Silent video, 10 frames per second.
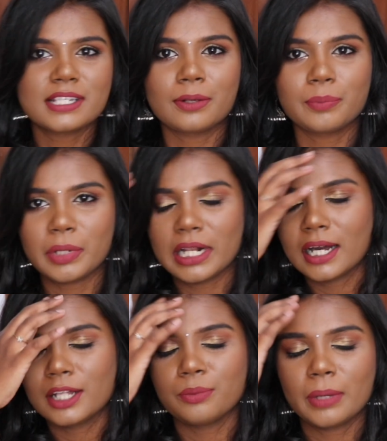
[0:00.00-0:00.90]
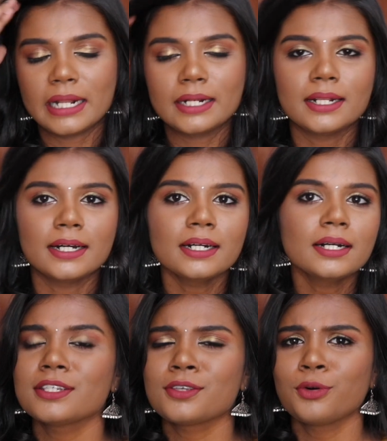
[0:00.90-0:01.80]
அப்படிலாம் எதுவுமே இல்லை
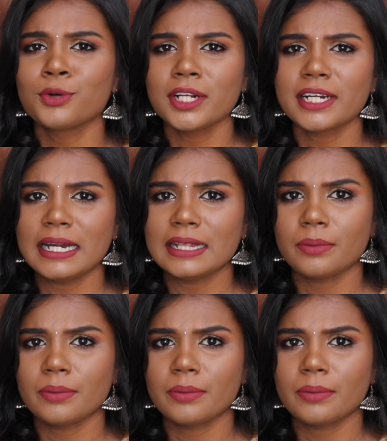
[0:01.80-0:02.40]
ஸோ உங்களுக்கு